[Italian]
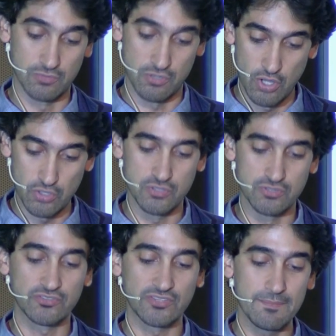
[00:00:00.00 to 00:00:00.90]
un orologio
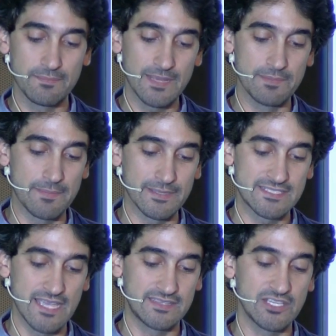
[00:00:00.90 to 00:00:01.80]
indossabile per i
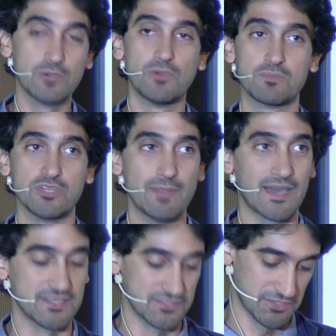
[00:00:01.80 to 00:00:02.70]
pazienti con morbo di
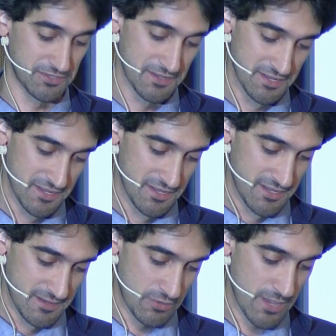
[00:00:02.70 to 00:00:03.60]
Parkinson.
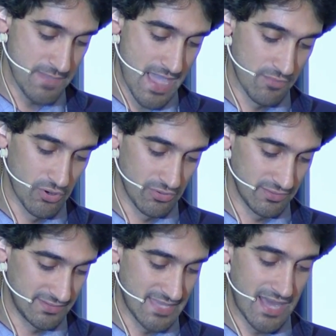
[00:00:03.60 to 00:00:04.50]
Poi abbiamo
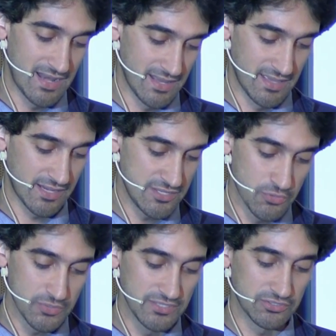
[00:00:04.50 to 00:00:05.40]
dal
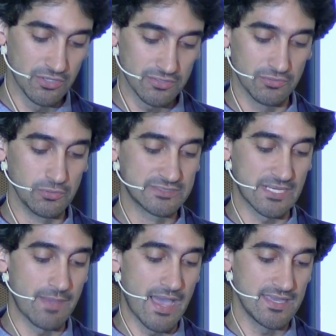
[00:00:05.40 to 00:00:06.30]
Regno Unito
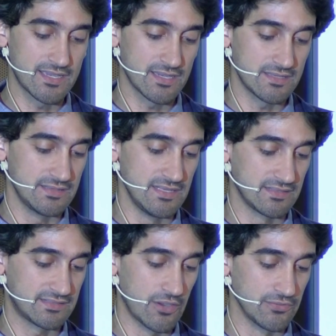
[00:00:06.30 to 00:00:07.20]
Ultrabike di
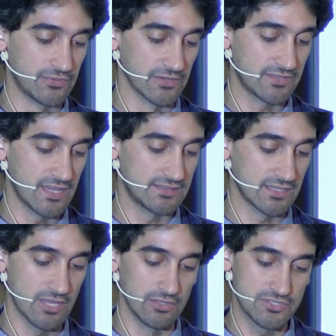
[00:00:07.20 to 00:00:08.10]
Sound for Sight
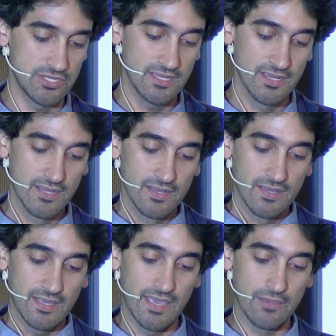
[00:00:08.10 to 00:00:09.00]
Technology,
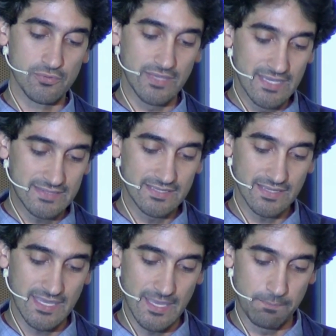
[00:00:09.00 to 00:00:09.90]
è un
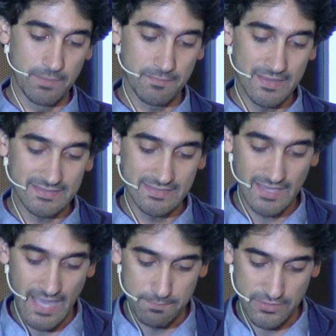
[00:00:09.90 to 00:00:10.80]
kit che
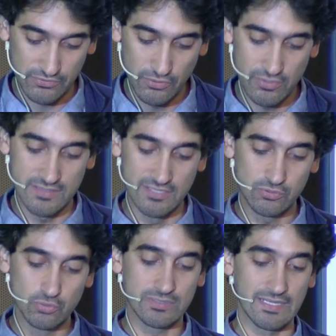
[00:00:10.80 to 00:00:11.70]
permette a persone di
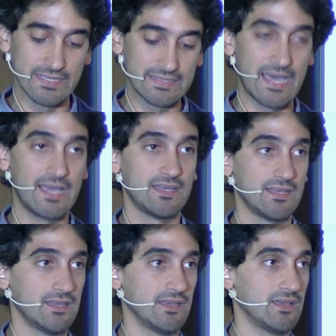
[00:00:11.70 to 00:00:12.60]
tutte le età,
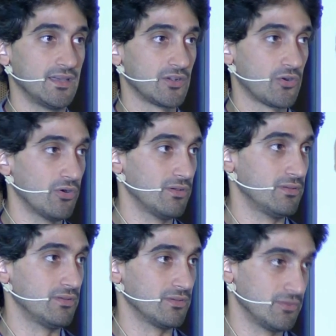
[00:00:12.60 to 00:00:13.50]
eh,
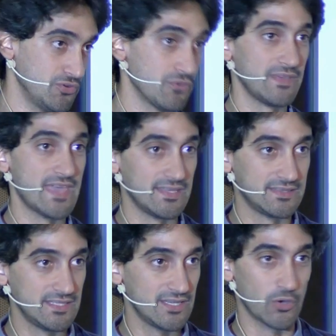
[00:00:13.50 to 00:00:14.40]
eh, non
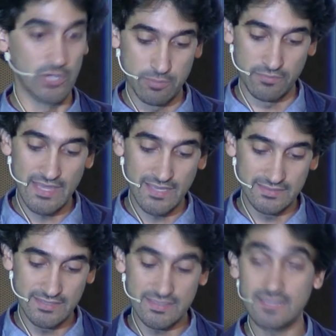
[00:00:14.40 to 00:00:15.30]
vedenti o
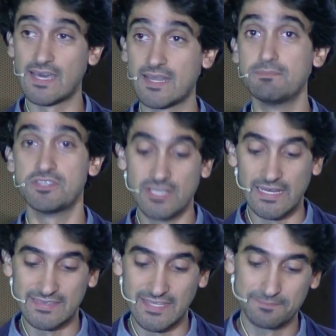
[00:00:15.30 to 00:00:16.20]
ipovedenti, di andare in
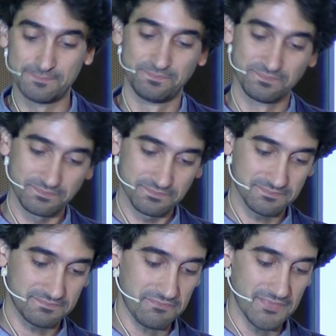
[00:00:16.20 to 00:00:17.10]
bicicletta.
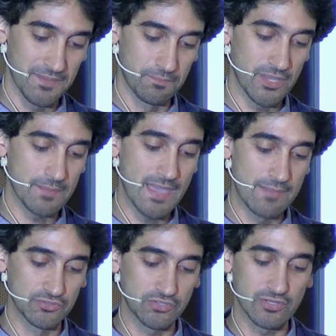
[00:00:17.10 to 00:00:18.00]
Poi
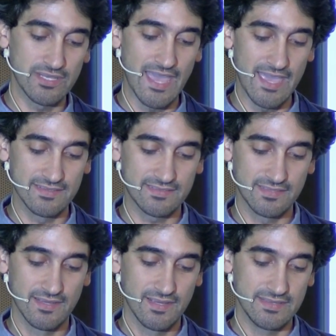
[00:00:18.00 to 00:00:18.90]
abbiamo Talking
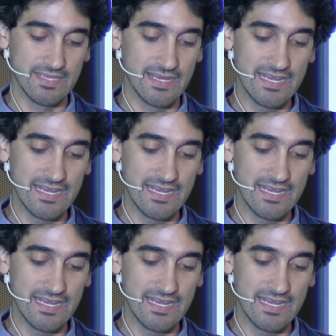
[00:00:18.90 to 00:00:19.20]
Hands di